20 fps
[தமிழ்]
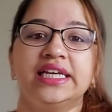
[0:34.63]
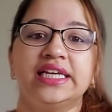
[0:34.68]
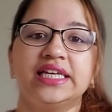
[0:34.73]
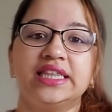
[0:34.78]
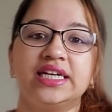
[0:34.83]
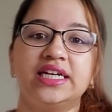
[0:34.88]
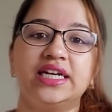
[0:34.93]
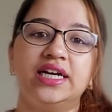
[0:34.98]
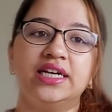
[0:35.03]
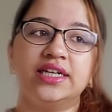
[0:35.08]

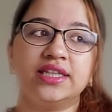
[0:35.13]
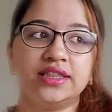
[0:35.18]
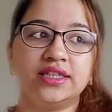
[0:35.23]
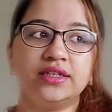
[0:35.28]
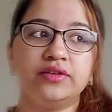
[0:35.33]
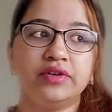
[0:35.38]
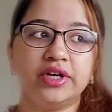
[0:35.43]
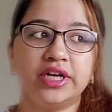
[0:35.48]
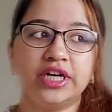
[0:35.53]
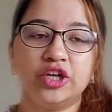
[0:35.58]
இதுக்கு
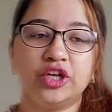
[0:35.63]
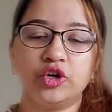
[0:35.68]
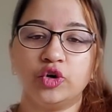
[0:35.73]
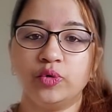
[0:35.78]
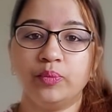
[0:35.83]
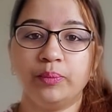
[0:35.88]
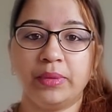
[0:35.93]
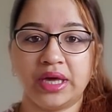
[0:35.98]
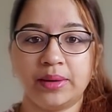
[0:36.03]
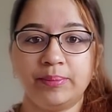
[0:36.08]
அடுத்த வீடியோ
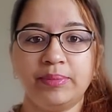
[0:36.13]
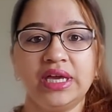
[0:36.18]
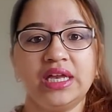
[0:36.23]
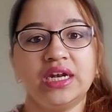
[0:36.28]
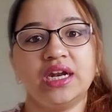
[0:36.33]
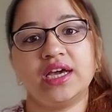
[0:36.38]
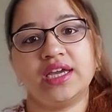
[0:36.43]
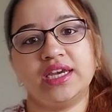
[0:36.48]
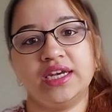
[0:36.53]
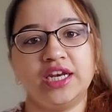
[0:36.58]
மேபி
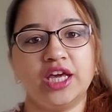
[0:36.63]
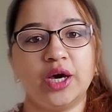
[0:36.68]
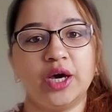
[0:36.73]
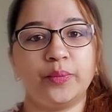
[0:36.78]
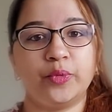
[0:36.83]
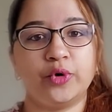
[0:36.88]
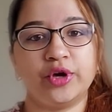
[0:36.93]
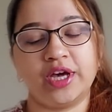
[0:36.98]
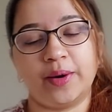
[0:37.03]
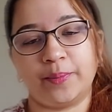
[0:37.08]
நான் இந்தியா
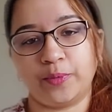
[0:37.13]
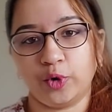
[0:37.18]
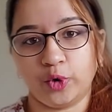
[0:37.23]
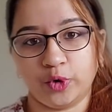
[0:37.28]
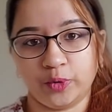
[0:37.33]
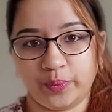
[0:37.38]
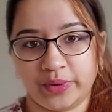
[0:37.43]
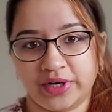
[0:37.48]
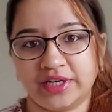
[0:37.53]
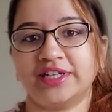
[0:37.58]
போய்
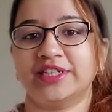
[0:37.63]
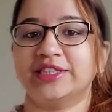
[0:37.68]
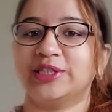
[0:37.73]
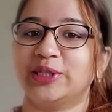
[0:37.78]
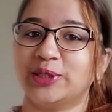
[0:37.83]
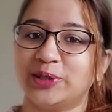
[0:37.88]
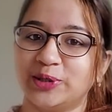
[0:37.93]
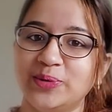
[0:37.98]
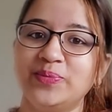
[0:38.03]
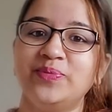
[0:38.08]
அப்லோட்
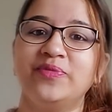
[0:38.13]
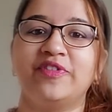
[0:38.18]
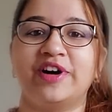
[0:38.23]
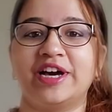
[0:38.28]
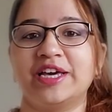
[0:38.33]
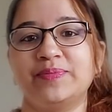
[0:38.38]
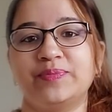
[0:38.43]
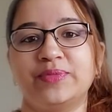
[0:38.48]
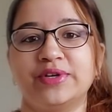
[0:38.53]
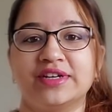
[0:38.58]
பண்ணுறதுக்கும்
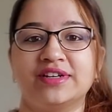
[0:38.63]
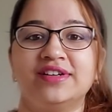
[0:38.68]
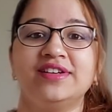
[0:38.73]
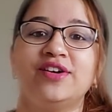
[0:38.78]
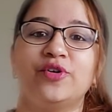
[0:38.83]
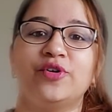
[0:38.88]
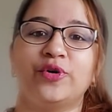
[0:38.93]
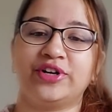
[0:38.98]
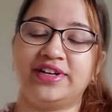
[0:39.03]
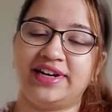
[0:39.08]
வாய்ப்பு
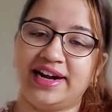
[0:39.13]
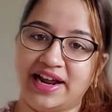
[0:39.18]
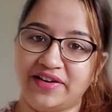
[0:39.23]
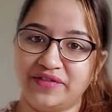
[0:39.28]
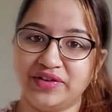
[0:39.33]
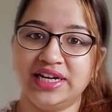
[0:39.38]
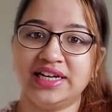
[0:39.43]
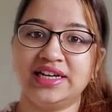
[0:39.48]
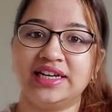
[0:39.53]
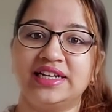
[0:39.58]
இருக்குது ஒரு
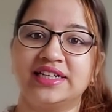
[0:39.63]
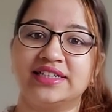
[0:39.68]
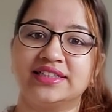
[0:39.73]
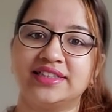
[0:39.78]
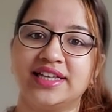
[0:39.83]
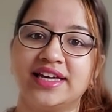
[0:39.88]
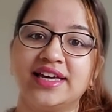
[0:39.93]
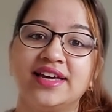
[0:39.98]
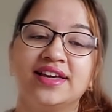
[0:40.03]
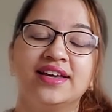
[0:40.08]

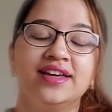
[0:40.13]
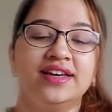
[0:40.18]
ட்ராவலிங்லேருந்தே